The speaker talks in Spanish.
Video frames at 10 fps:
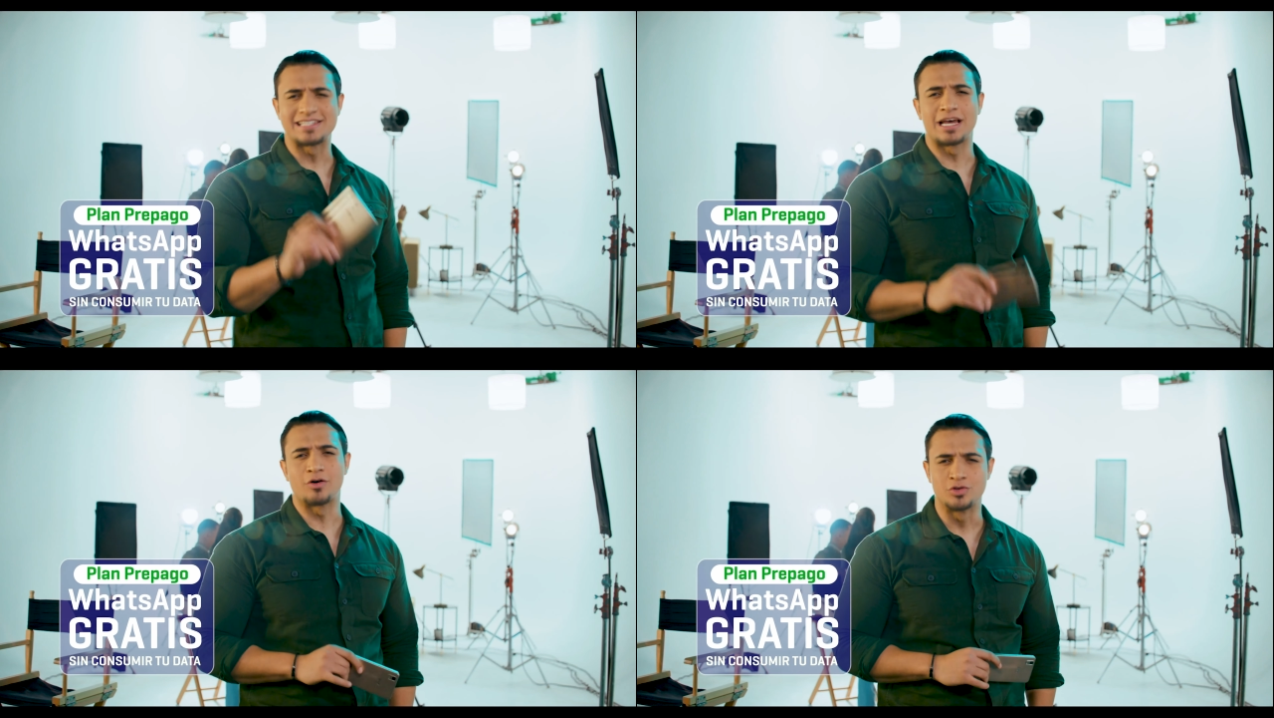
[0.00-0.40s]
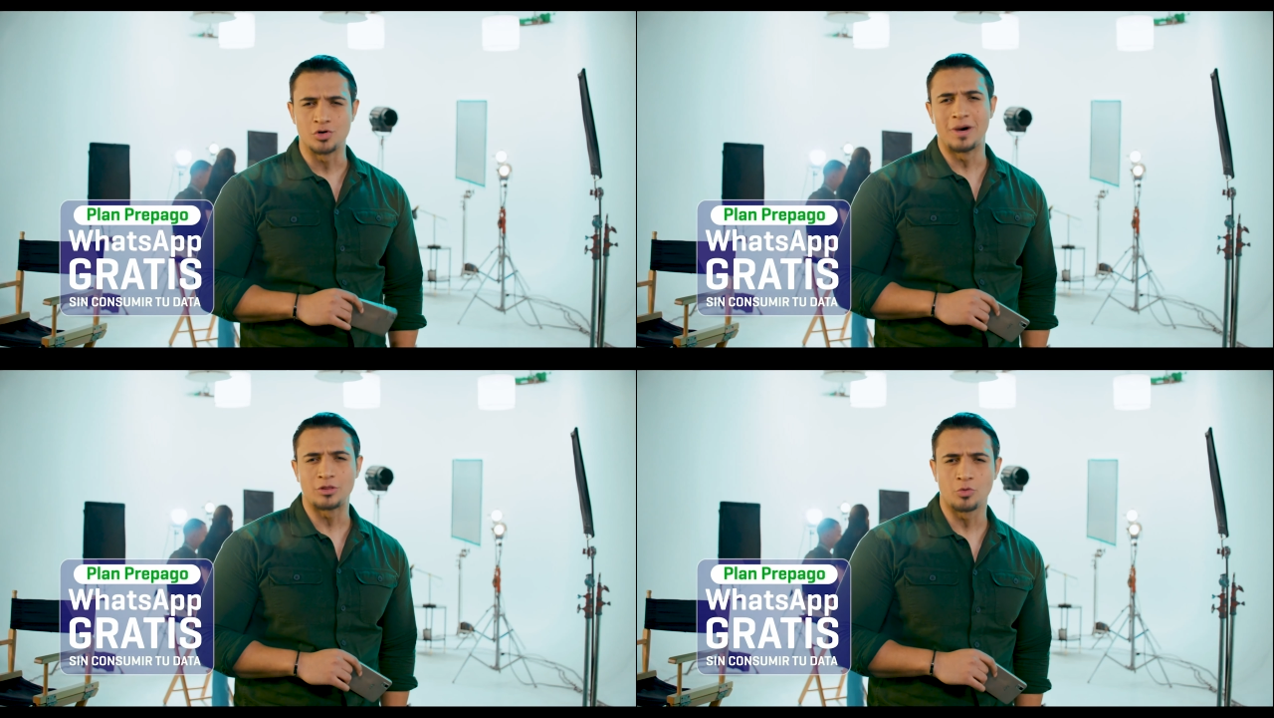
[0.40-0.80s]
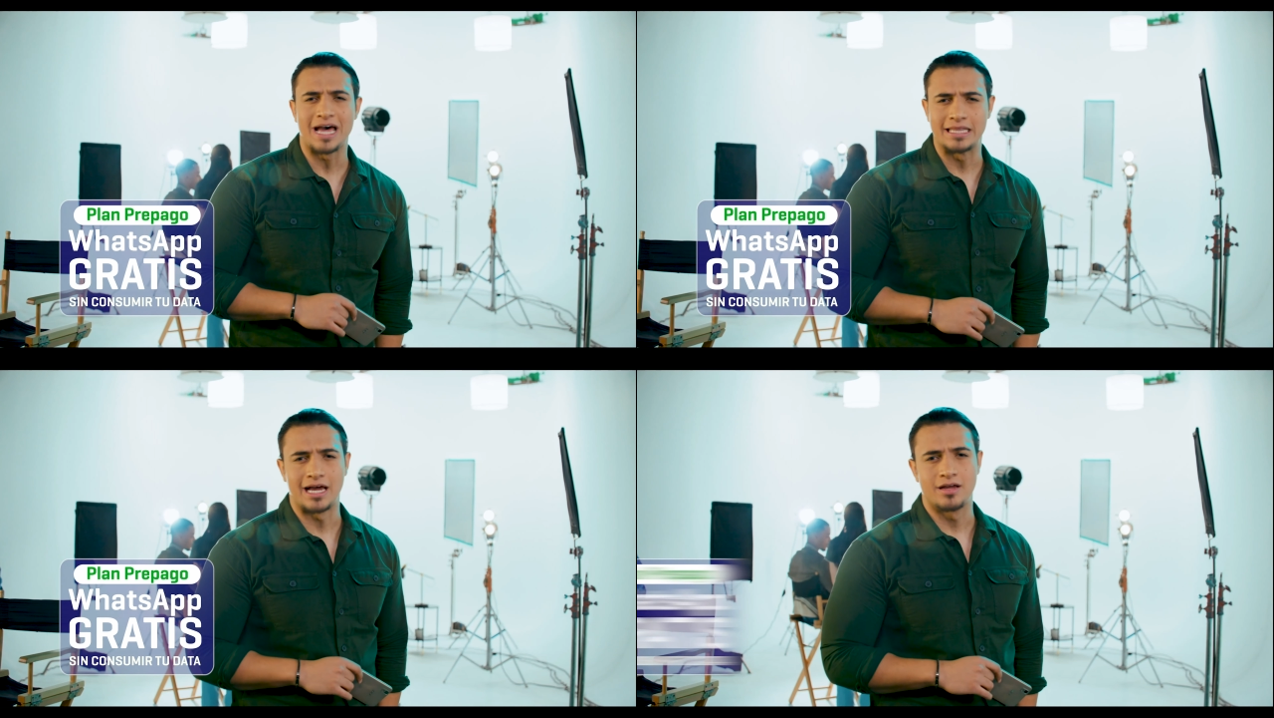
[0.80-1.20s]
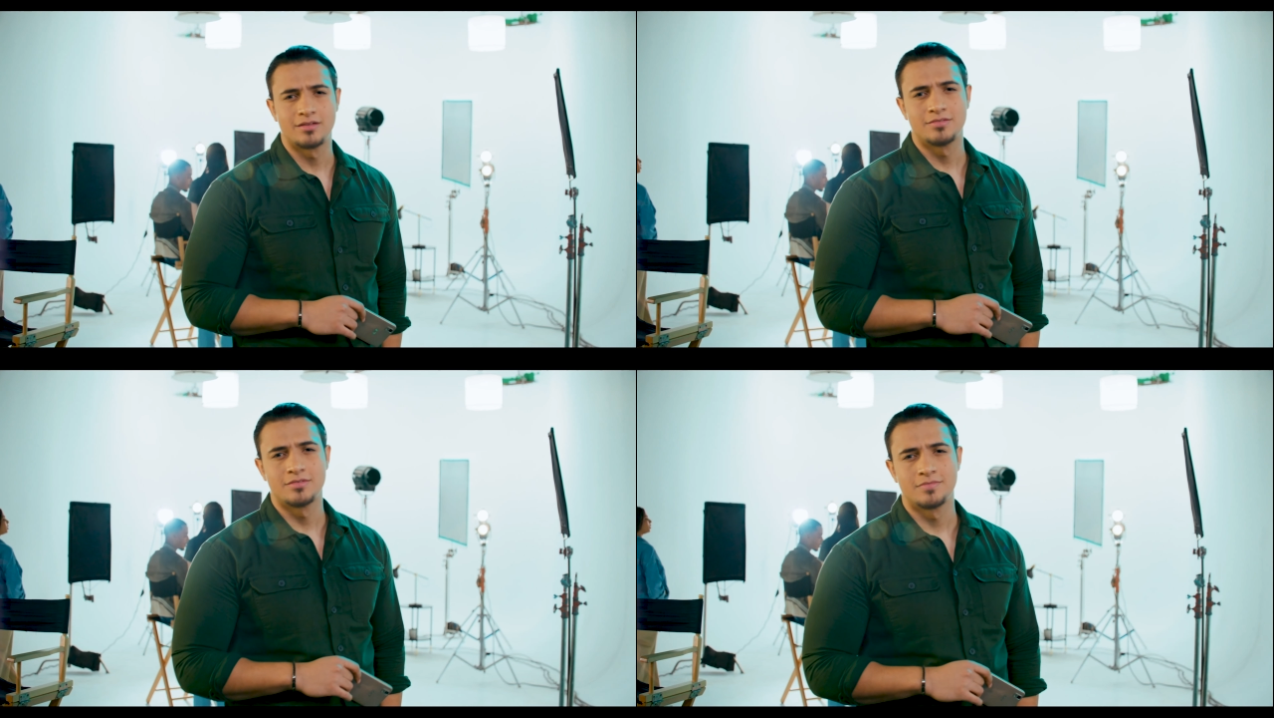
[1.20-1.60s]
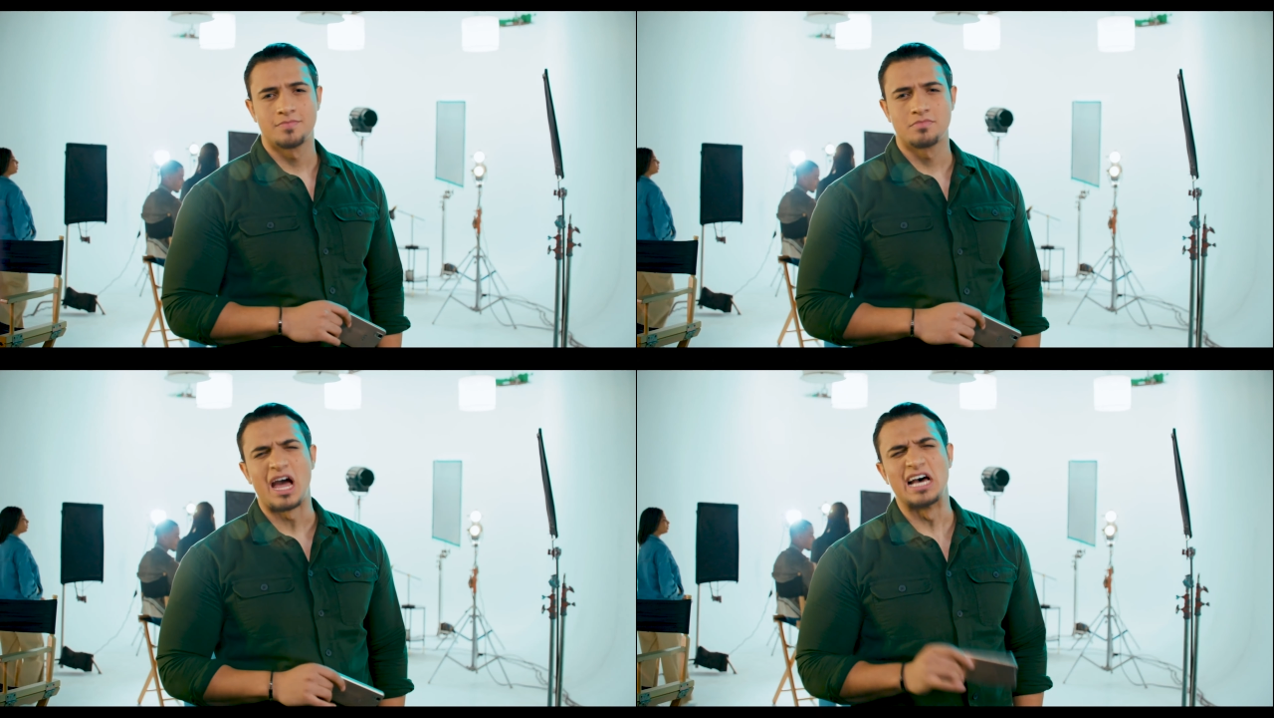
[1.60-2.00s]
se consuma tu data?
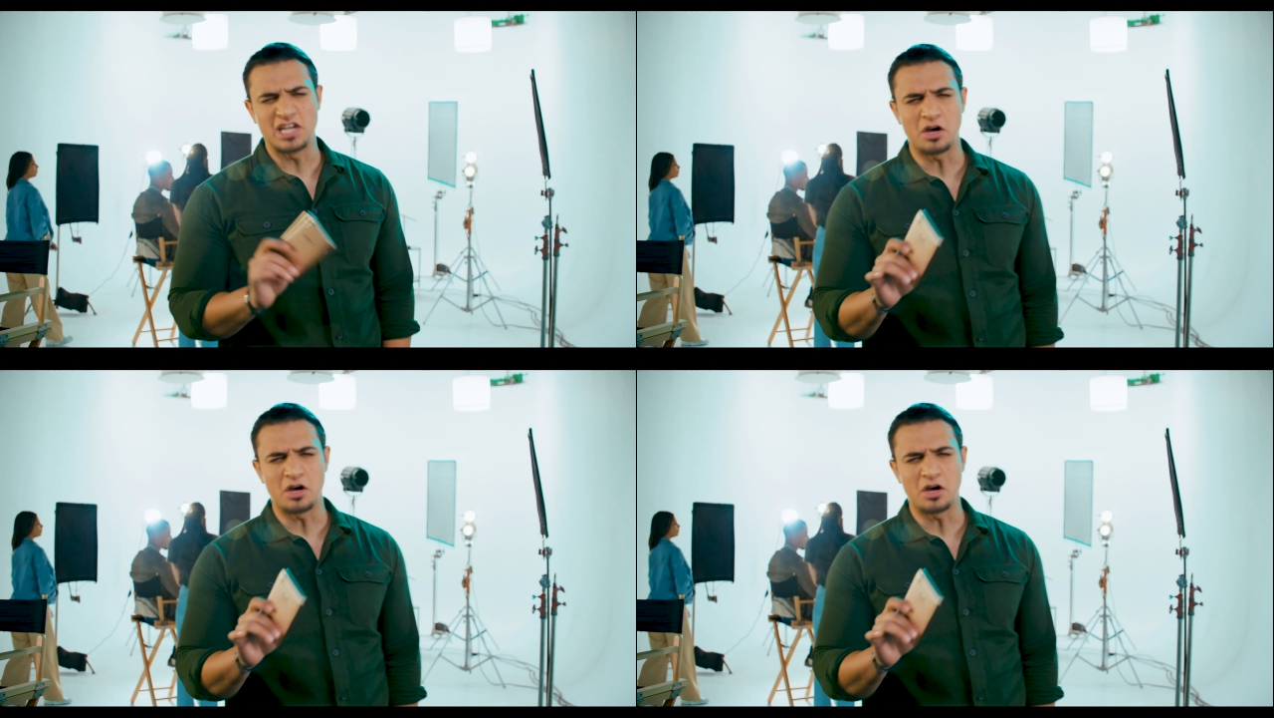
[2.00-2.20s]
Así